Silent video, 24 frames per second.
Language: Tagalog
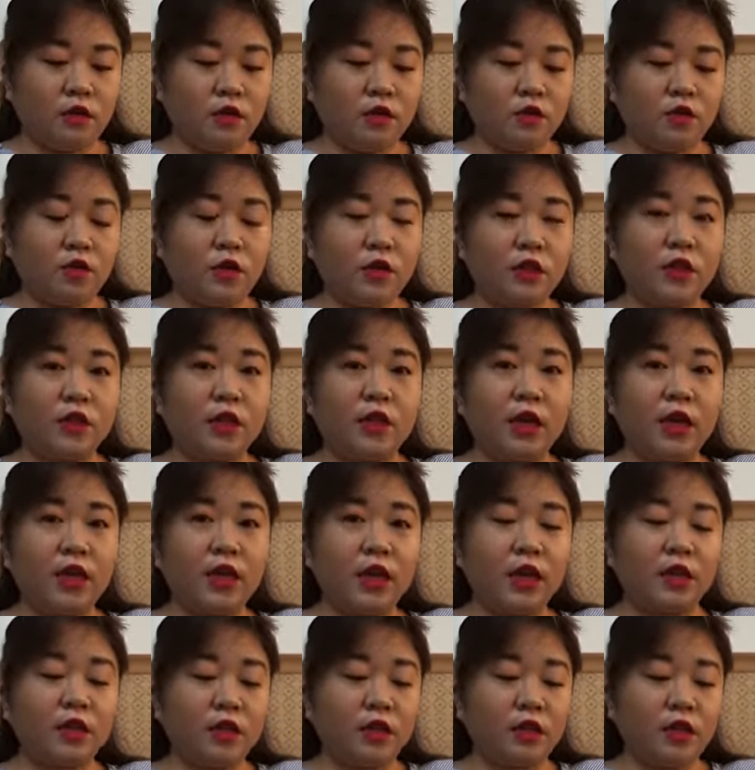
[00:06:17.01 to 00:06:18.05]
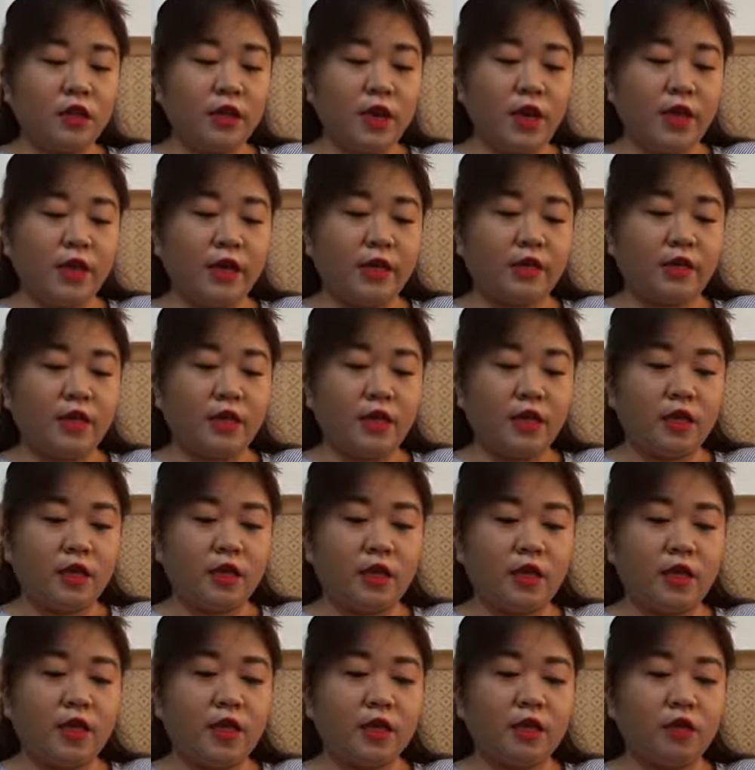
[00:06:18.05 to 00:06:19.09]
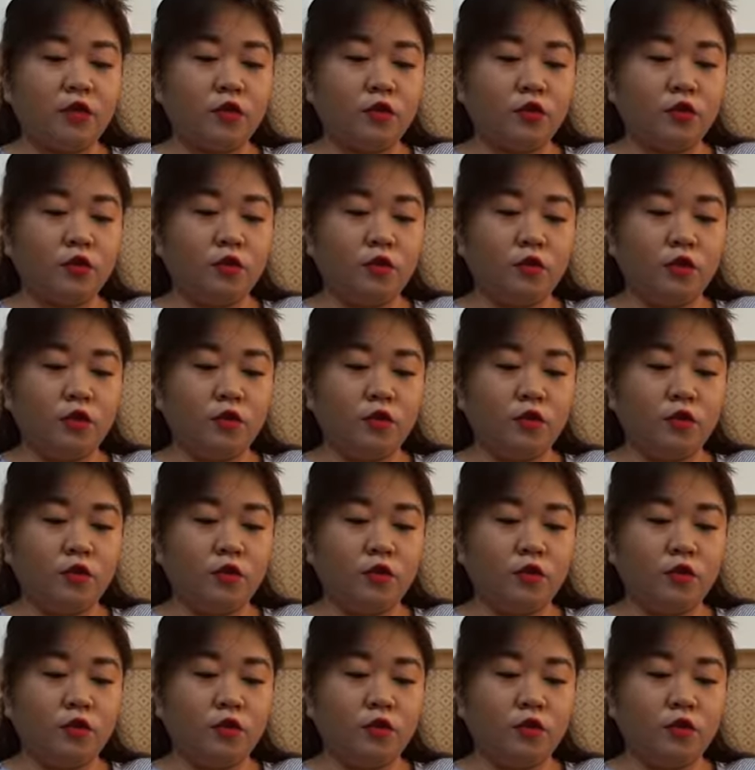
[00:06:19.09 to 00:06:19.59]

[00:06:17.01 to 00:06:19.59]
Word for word: So, itatry natin guys and then I'll show